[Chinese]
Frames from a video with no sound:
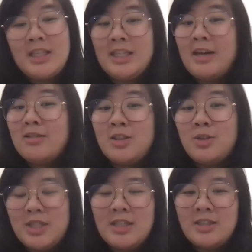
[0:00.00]
提到你有
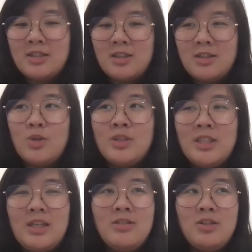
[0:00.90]
这样子
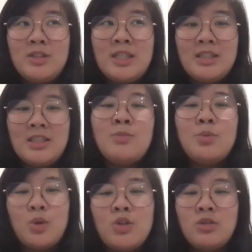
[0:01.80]
一直不
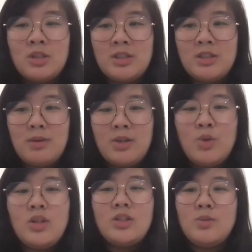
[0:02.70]
断学习嘛，
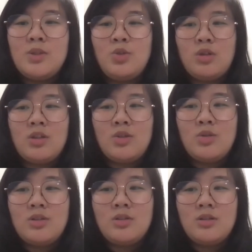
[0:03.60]
所以你是不是觉得就
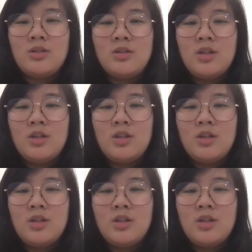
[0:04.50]
是